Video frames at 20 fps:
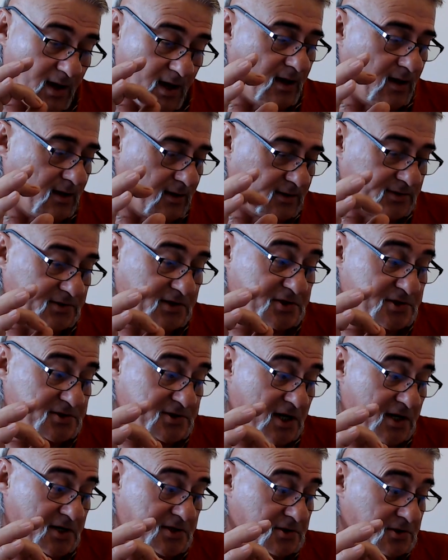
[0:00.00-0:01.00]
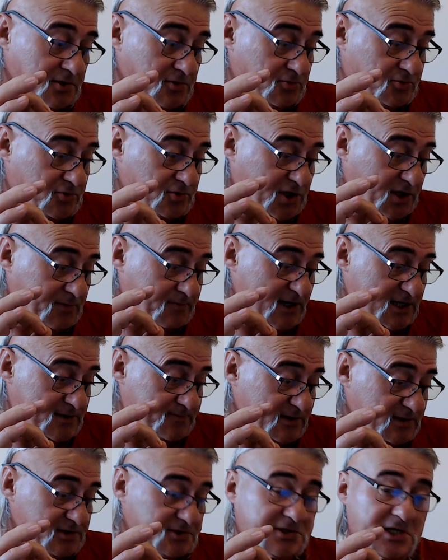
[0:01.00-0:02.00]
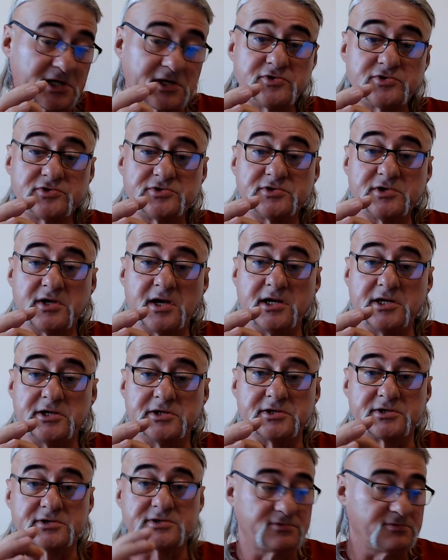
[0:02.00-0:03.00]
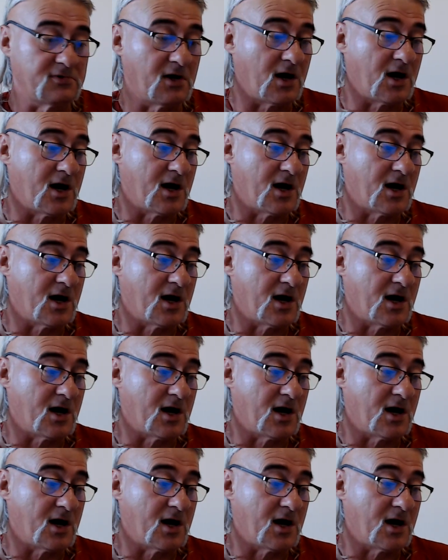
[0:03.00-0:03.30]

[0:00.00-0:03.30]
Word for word: Keçi sayısı 345 bin 850'dir. Vay.